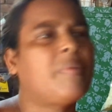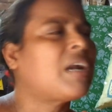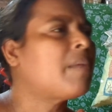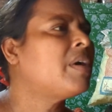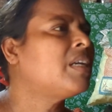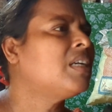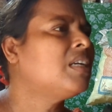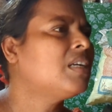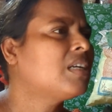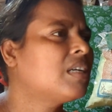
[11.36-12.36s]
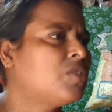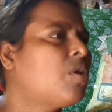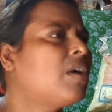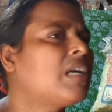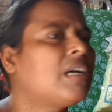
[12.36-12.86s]
মারামারি
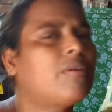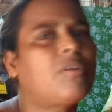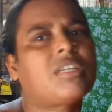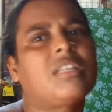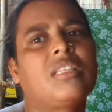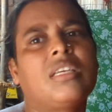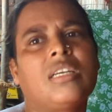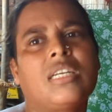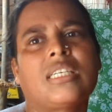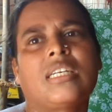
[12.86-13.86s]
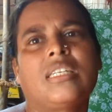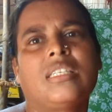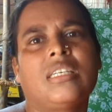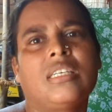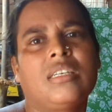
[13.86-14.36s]
ঝগড়া অশান্তি কেচাকেচি